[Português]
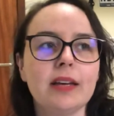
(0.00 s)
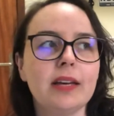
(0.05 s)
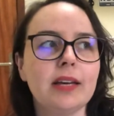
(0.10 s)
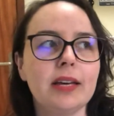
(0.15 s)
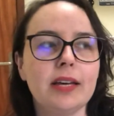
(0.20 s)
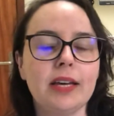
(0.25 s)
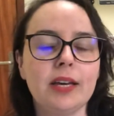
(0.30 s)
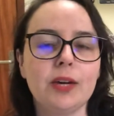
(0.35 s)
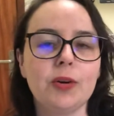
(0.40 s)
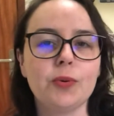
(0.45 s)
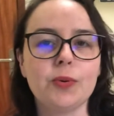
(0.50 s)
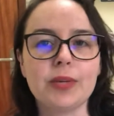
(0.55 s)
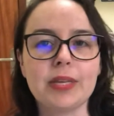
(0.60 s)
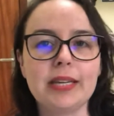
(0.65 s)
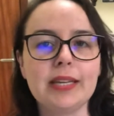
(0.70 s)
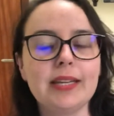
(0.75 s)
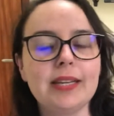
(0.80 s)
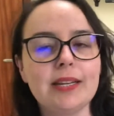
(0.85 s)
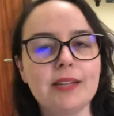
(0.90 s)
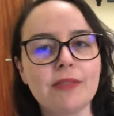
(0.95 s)
é, o
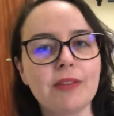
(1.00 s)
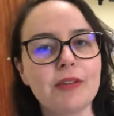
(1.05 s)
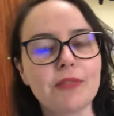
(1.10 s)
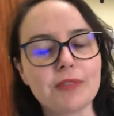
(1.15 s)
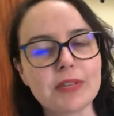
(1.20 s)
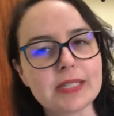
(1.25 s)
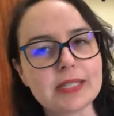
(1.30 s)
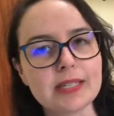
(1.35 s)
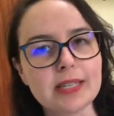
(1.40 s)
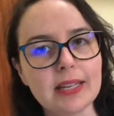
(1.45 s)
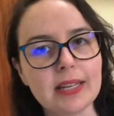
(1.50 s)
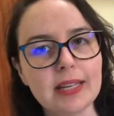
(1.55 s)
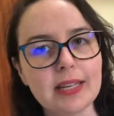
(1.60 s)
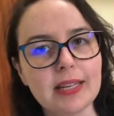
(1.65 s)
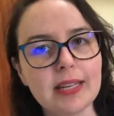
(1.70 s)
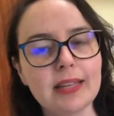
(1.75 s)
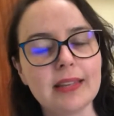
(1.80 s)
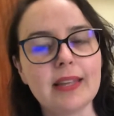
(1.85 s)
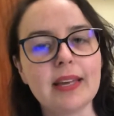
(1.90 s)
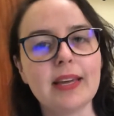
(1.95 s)
que ele vai
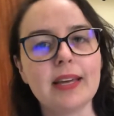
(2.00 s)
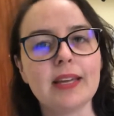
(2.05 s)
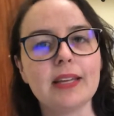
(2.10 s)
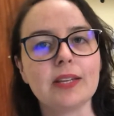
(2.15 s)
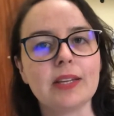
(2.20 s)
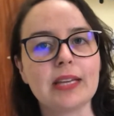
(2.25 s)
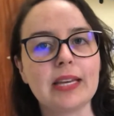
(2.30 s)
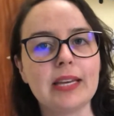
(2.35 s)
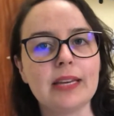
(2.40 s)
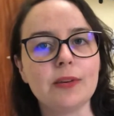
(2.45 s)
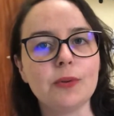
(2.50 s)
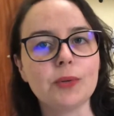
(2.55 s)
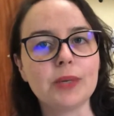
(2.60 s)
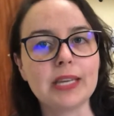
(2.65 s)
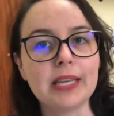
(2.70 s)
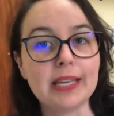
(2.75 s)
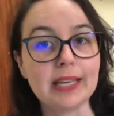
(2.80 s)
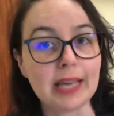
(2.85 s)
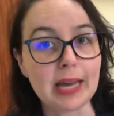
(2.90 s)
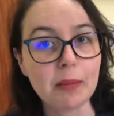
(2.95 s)
fazer, né, que, o
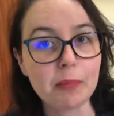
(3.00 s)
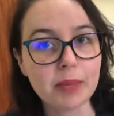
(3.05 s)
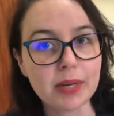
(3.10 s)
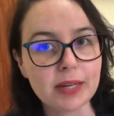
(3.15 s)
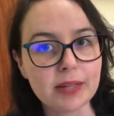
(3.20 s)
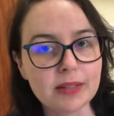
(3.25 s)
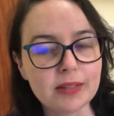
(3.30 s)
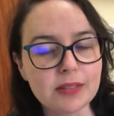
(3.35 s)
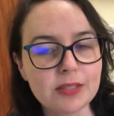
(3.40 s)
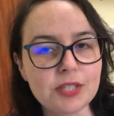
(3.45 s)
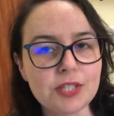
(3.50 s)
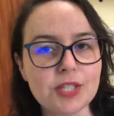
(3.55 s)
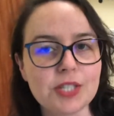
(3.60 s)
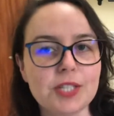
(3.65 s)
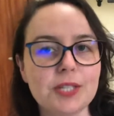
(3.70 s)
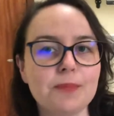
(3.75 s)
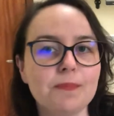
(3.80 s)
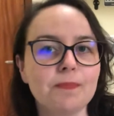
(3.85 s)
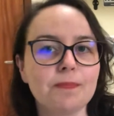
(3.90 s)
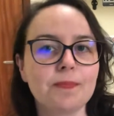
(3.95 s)
que que
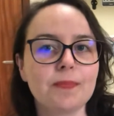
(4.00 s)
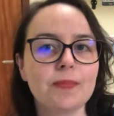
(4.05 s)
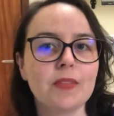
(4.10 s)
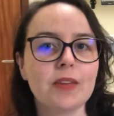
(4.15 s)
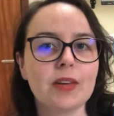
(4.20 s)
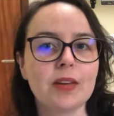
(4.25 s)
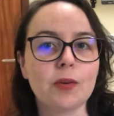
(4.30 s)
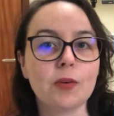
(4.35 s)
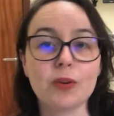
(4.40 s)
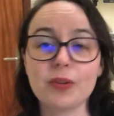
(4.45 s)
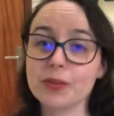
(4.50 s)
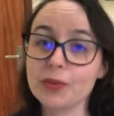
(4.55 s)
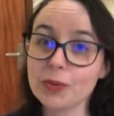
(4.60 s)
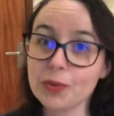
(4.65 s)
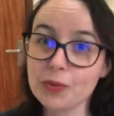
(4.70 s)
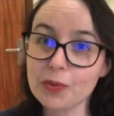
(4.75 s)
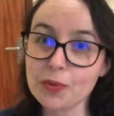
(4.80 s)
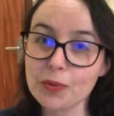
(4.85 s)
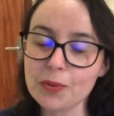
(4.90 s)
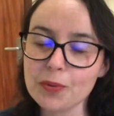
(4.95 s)
abrange, quanto
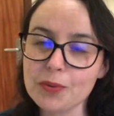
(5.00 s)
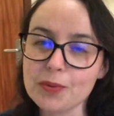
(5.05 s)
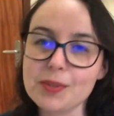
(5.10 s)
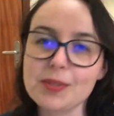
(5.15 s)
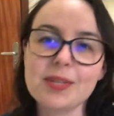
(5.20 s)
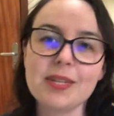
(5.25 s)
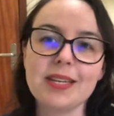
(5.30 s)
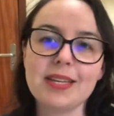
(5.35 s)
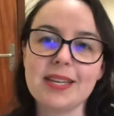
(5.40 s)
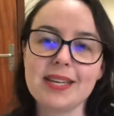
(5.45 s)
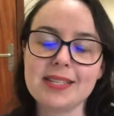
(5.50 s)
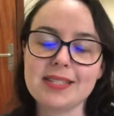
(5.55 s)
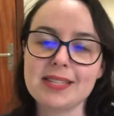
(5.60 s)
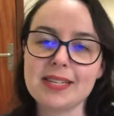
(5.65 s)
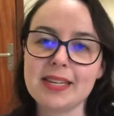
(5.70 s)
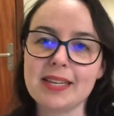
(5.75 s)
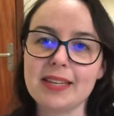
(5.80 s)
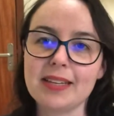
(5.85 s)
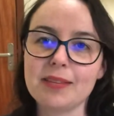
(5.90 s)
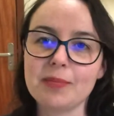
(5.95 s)
custa e
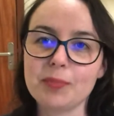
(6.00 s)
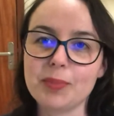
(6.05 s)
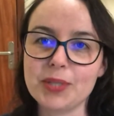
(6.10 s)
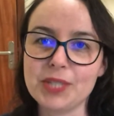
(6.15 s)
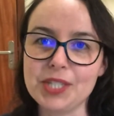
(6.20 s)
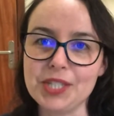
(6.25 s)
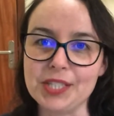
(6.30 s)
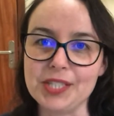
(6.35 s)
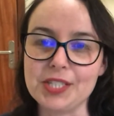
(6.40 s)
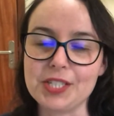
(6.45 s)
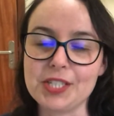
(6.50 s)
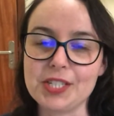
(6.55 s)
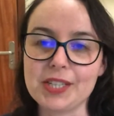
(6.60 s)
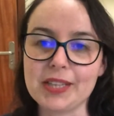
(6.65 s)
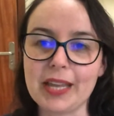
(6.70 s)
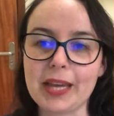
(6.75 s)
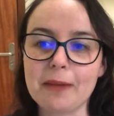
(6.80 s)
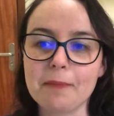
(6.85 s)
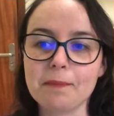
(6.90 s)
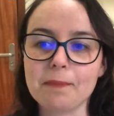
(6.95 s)
assim por diante,
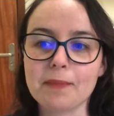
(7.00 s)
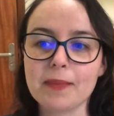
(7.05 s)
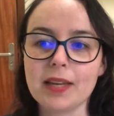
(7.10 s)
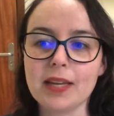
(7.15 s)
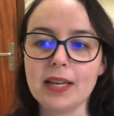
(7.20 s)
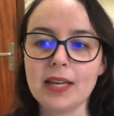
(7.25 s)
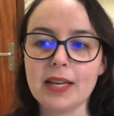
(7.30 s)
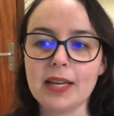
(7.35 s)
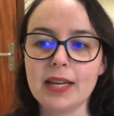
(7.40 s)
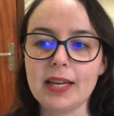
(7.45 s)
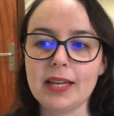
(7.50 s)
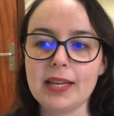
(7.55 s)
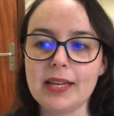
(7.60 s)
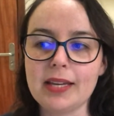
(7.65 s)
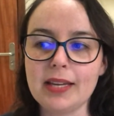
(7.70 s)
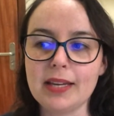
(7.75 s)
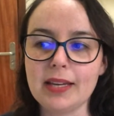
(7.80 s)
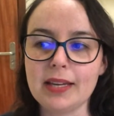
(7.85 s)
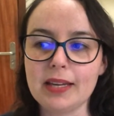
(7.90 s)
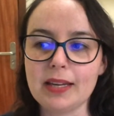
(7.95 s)
né.
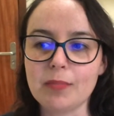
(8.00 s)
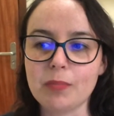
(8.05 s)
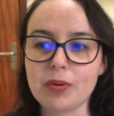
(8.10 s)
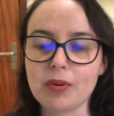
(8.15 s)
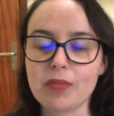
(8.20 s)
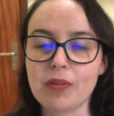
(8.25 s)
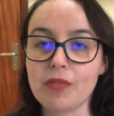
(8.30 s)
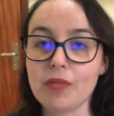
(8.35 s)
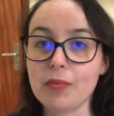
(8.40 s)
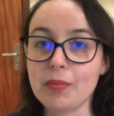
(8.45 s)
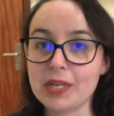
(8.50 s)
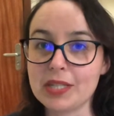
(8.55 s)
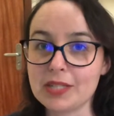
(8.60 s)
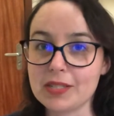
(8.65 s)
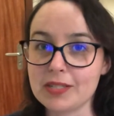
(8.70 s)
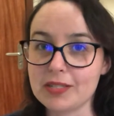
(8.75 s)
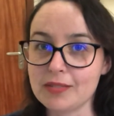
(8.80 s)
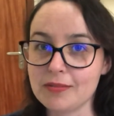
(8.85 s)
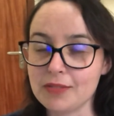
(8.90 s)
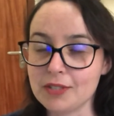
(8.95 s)
E, provavelmente
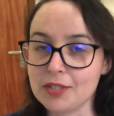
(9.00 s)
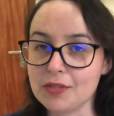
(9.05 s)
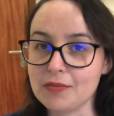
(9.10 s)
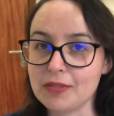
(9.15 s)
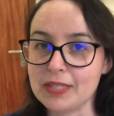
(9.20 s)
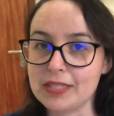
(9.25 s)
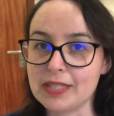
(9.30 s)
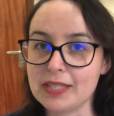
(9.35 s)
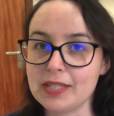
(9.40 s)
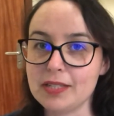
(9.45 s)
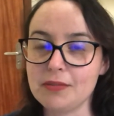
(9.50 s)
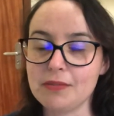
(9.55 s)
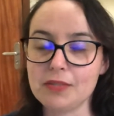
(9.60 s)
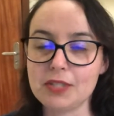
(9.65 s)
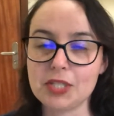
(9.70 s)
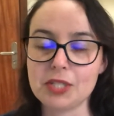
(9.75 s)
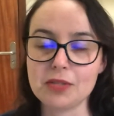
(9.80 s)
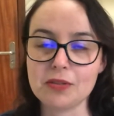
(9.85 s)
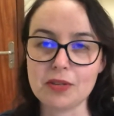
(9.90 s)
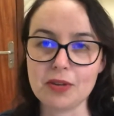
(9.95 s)
esse vídeo vai ser
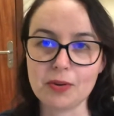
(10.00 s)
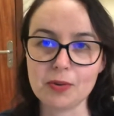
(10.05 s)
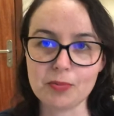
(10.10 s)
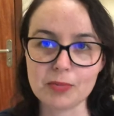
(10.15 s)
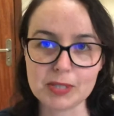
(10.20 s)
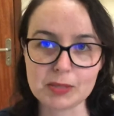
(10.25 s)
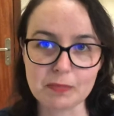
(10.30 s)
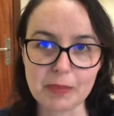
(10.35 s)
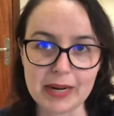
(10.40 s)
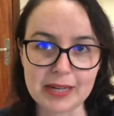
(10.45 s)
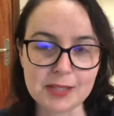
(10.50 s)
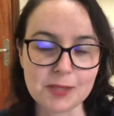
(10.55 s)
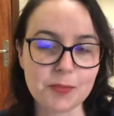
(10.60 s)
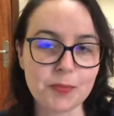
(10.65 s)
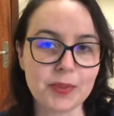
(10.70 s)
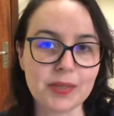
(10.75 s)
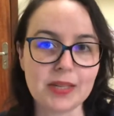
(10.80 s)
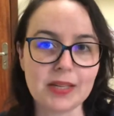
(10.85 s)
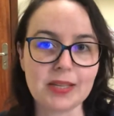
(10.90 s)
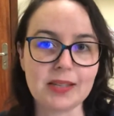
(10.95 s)
dividido em algumas partes
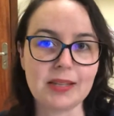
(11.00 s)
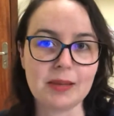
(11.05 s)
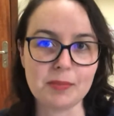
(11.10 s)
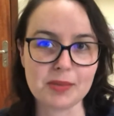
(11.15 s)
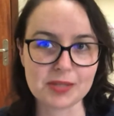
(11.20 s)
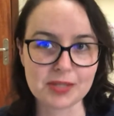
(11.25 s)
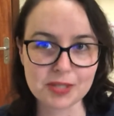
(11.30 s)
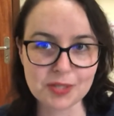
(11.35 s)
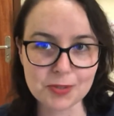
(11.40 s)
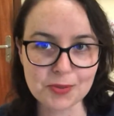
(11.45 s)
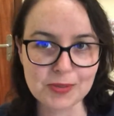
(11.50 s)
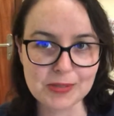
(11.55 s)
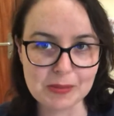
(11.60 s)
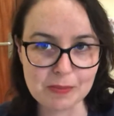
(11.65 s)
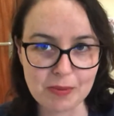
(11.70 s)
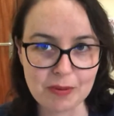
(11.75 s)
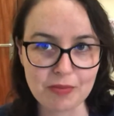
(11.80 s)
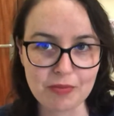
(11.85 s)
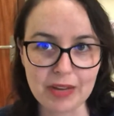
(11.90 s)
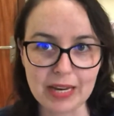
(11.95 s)
porque tem bastante coisa
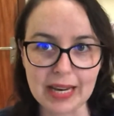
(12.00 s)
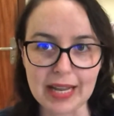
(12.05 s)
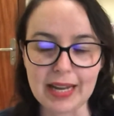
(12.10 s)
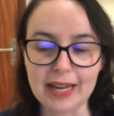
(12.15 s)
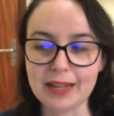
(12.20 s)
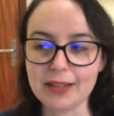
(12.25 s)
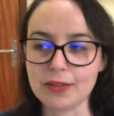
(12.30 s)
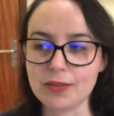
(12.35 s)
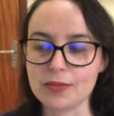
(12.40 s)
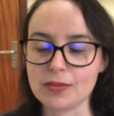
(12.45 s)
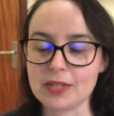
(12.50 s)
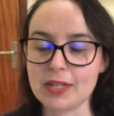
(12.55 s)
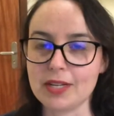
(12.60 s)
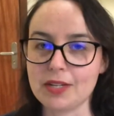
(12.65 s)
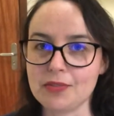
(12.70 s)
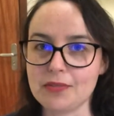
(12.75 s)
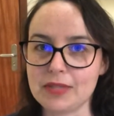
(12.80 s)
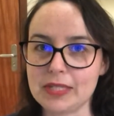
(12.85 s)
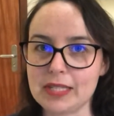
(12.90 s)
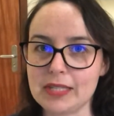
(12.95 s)
para falar. Eu gostaria
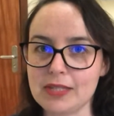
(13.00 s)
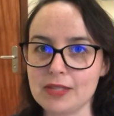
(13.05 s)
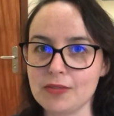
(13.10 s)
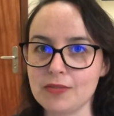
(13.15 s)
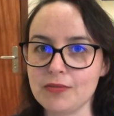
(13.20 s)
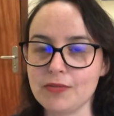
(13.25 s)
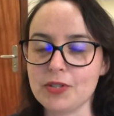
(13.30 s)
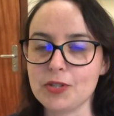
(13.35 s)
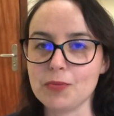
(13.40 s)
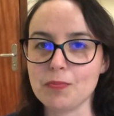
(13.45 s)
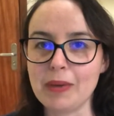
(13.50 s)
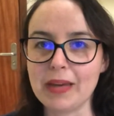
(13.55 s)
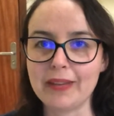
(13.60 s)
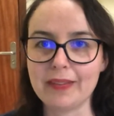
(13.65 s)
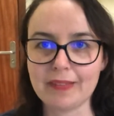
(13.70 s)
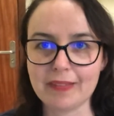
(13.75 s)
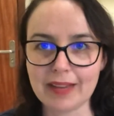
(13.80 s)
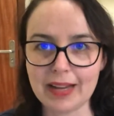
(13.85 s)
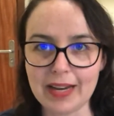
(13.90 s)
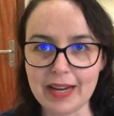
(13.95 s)
de fazer assim um vídeo bem
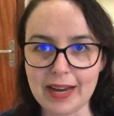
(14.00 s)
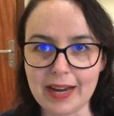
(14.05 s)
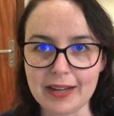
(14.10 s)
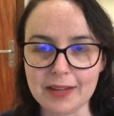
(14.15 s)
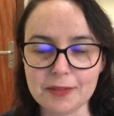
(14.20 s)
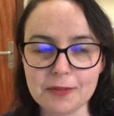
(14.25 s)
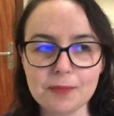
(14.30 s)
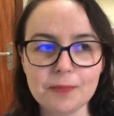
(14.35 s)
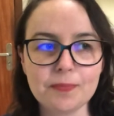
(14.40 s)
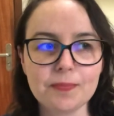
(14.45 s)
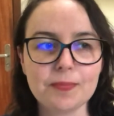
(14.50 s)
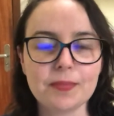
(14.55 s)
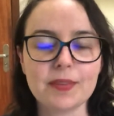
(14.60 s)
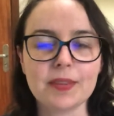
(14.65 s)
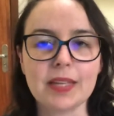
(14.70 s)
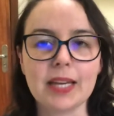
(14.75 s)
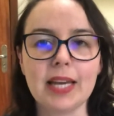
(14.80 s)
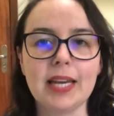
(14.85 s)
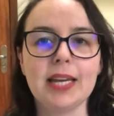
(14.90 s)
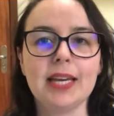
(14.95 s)
detalhado,
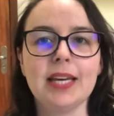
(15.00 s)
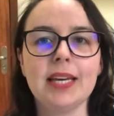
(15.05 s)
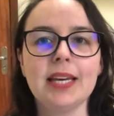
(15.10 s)
né?